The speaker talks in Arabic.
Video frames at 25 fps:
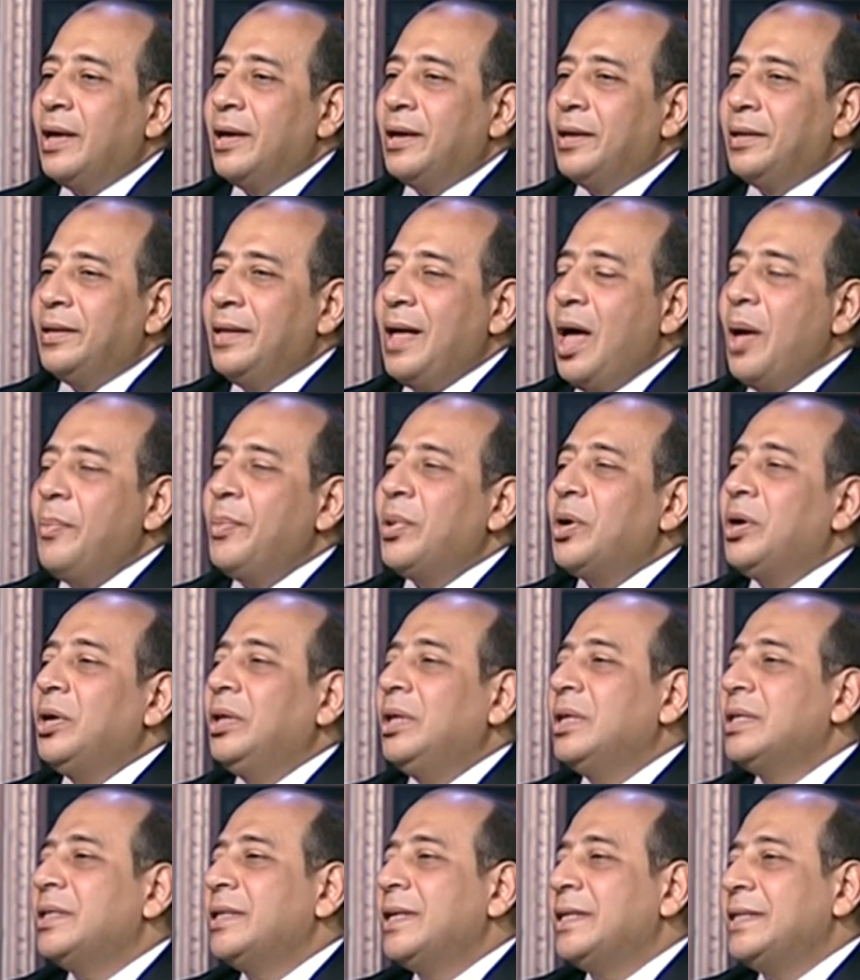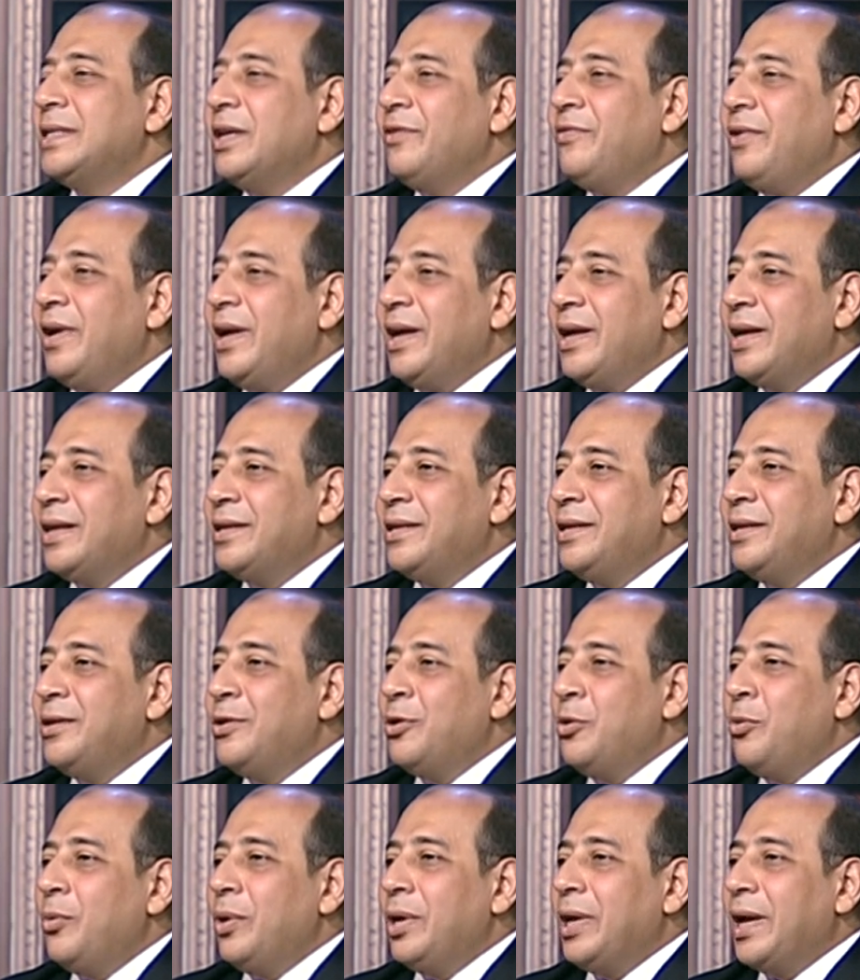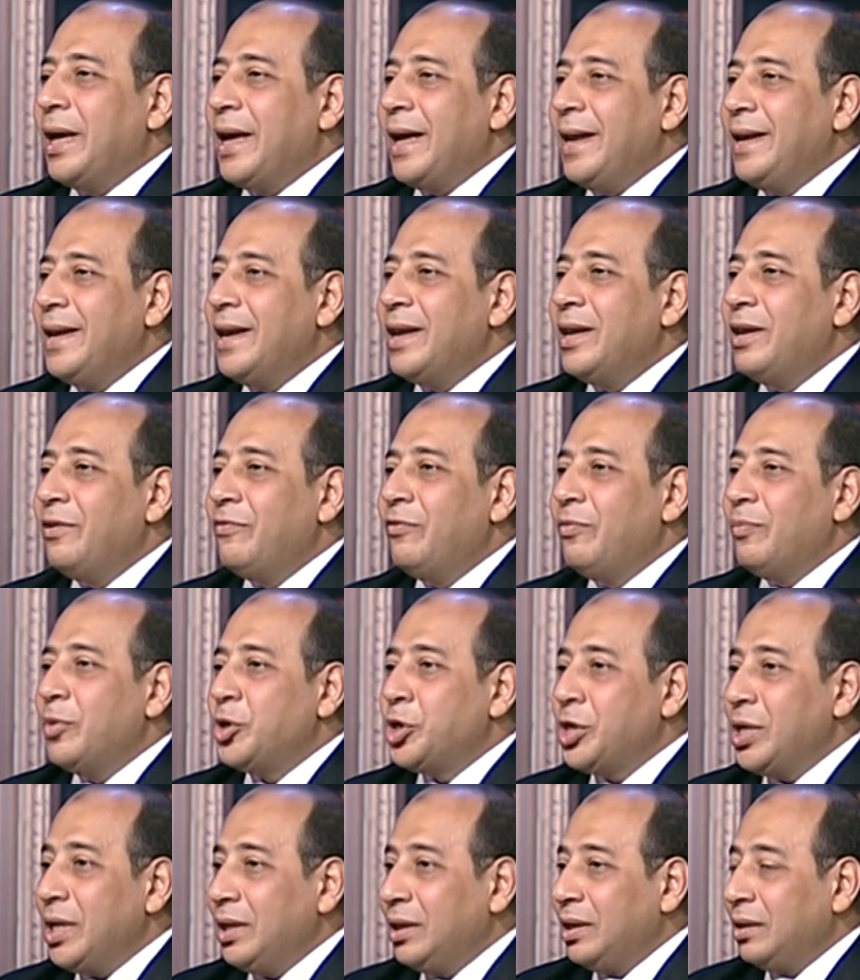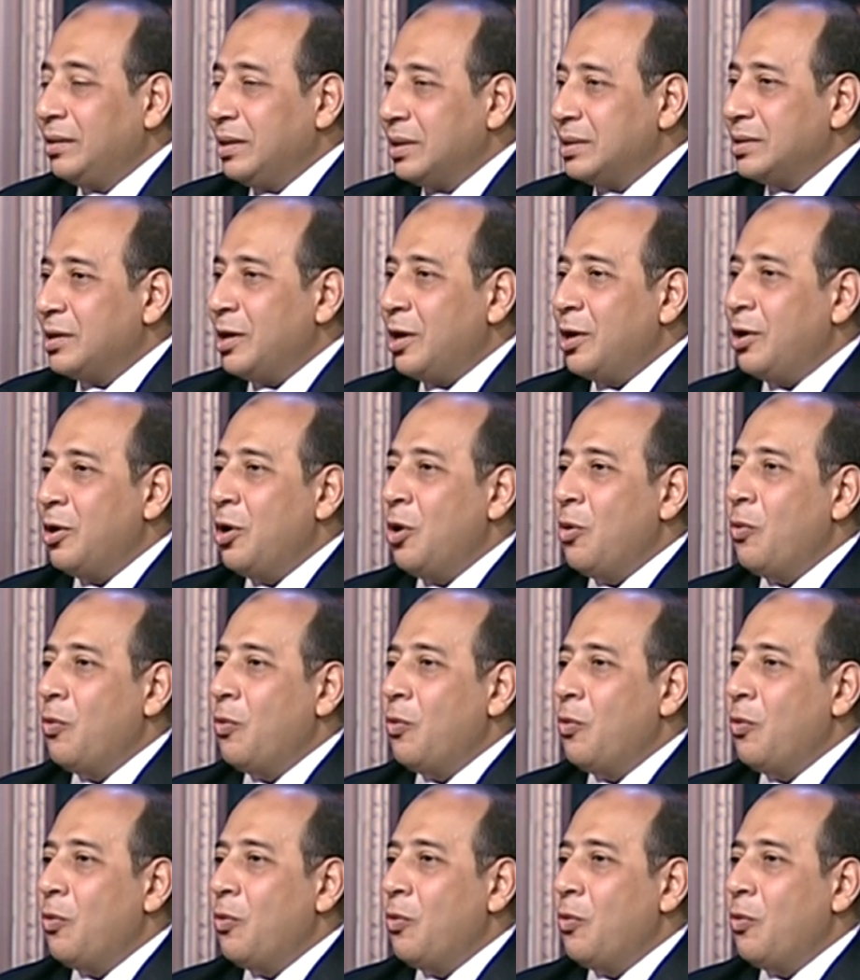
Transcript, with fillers: دعم القاده السياسيه في حاجات كتير هو اللي خلى ان في المشاريع دي تظهر